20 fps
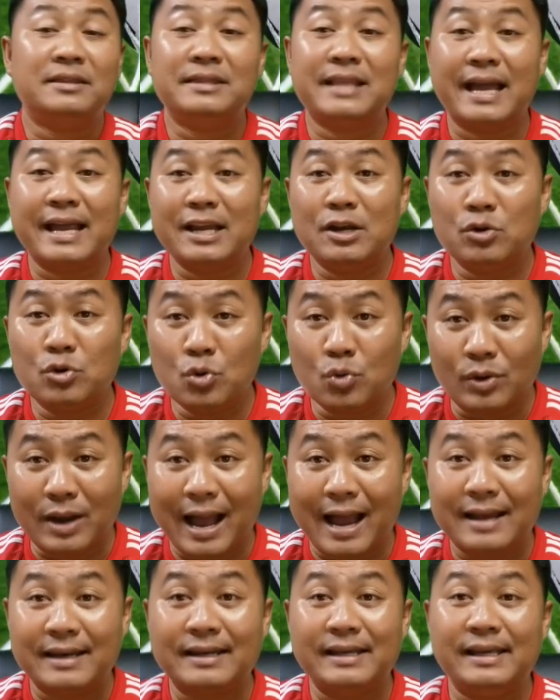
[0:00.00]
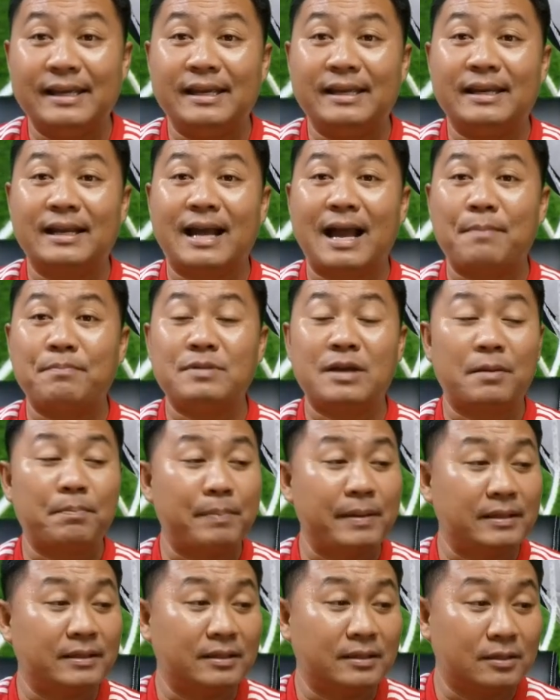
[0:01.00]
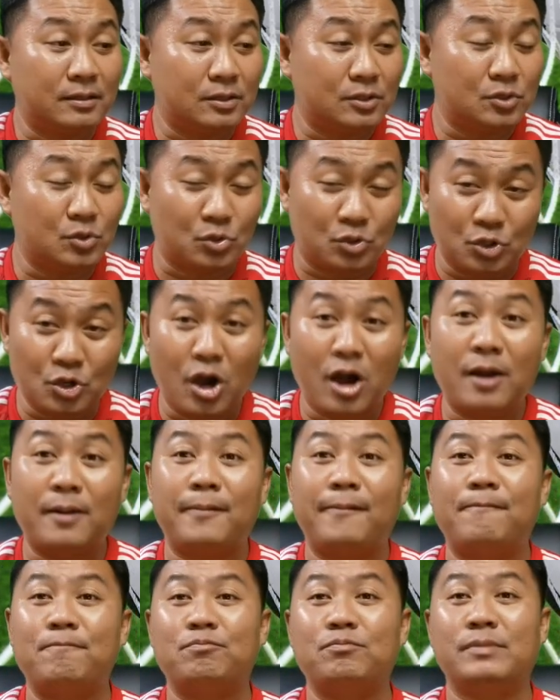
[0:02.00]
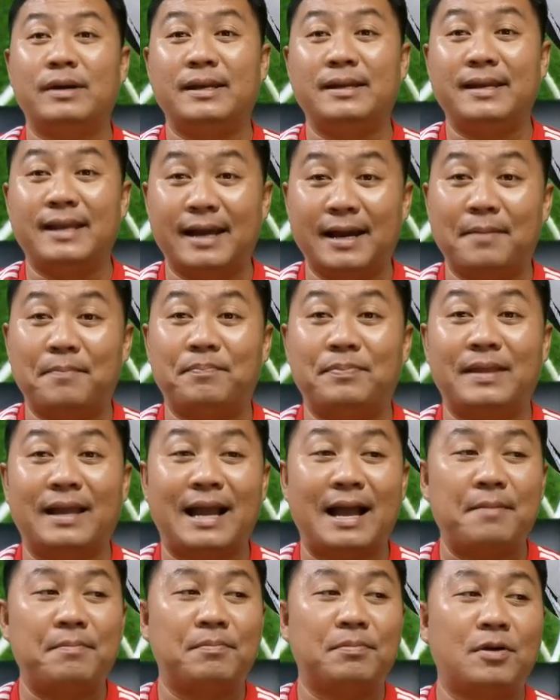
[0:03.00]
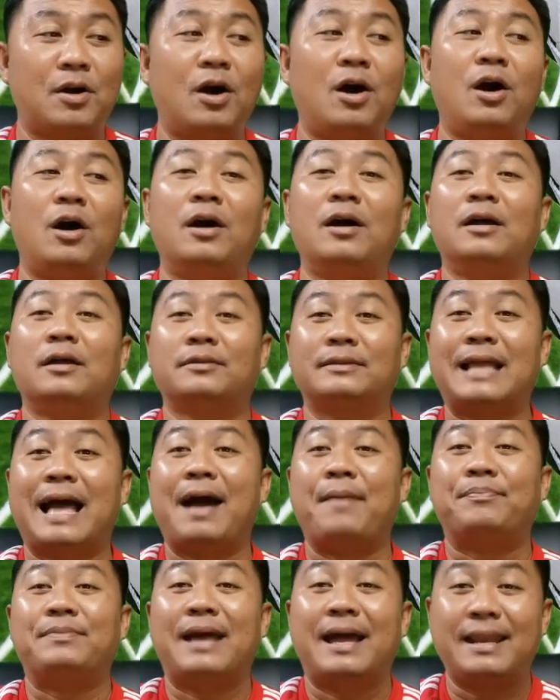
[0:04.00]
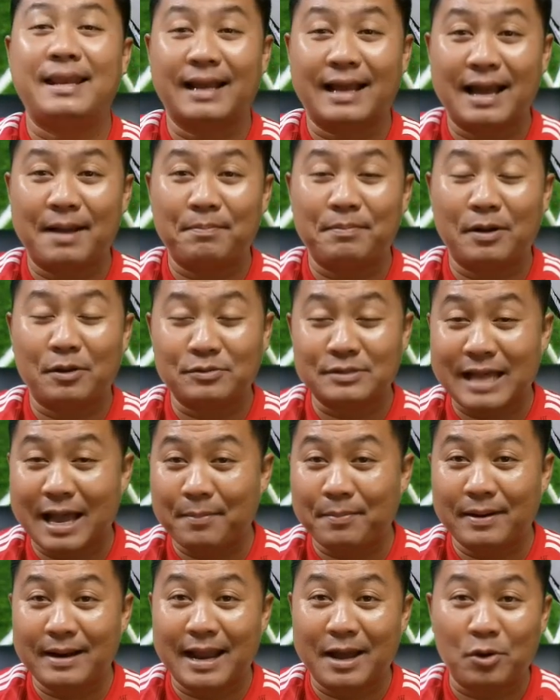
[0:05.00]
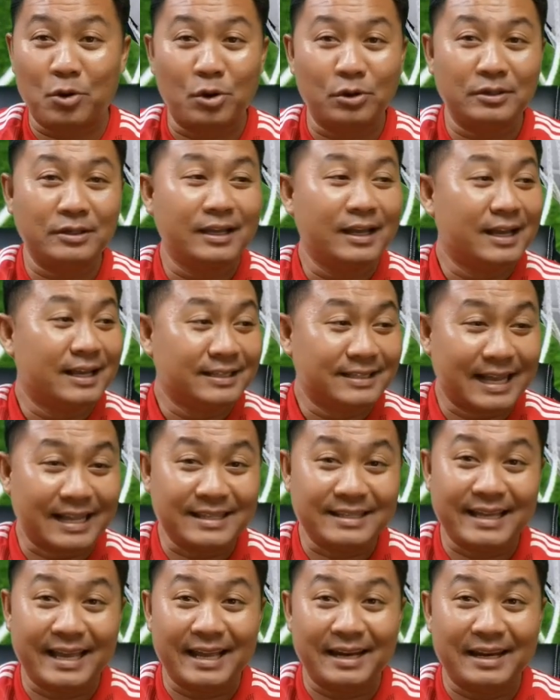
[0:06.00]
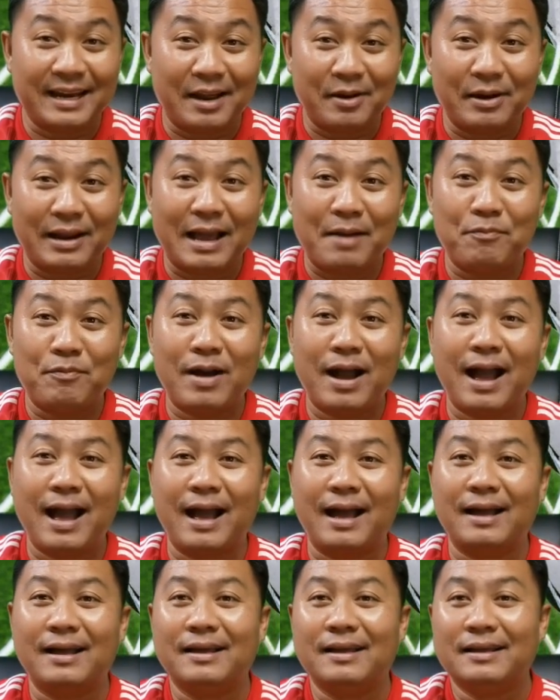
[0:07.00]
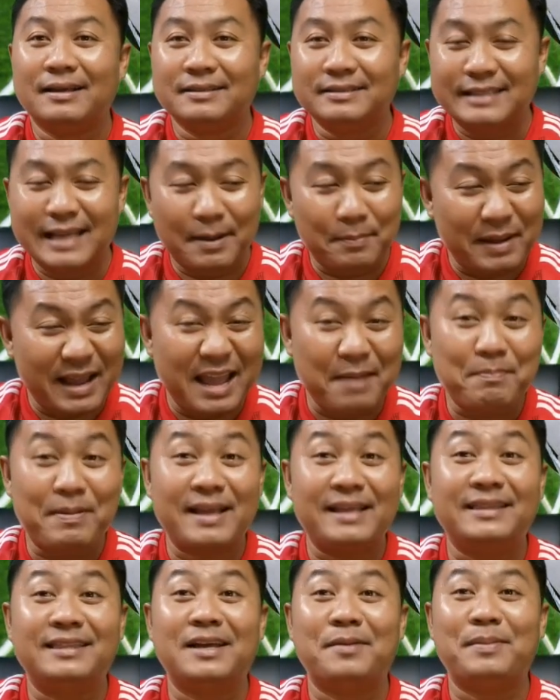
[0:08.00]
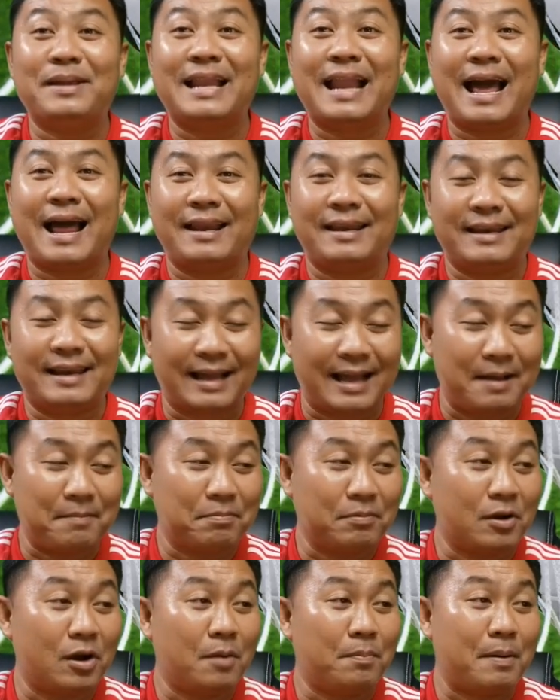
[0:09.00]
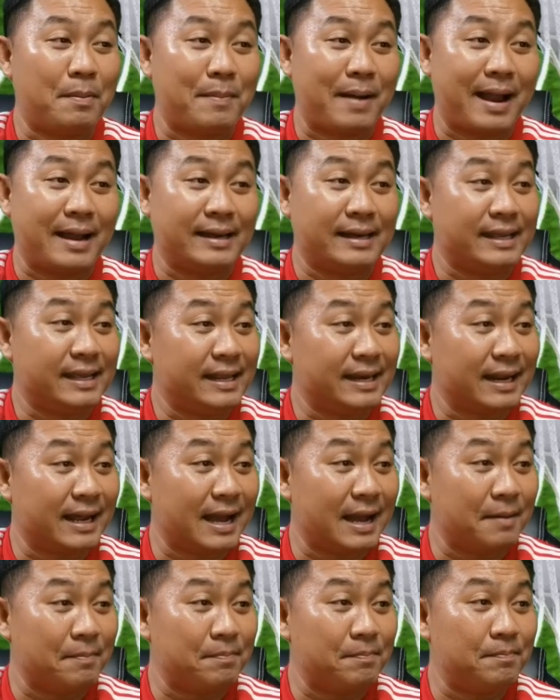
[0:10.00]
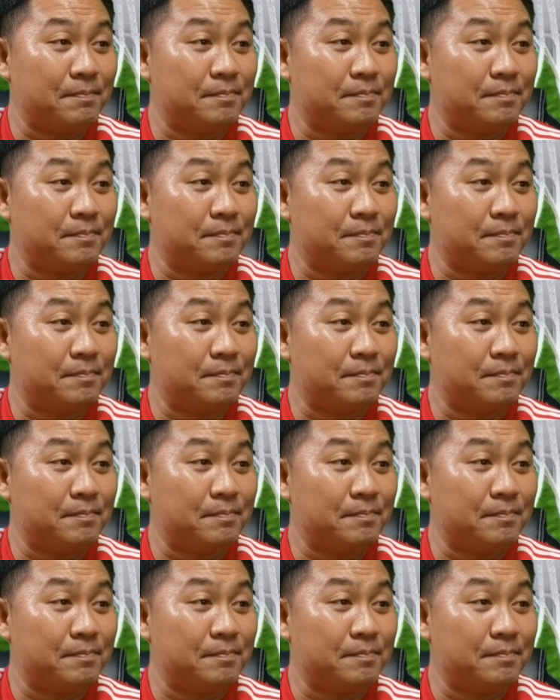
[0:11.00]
ในฤดูกาลนี้นะครับ ยังเป็นสุดยอดเหมือนเดิมนะครับ ก็ตามนั้นนะครับเราทราบอนาคตชัดเจนแล้วนะครับว่าจะไม่ให้ไปอินเตอร์มิลานนะครับ ก็ประมาณนี้นะครับ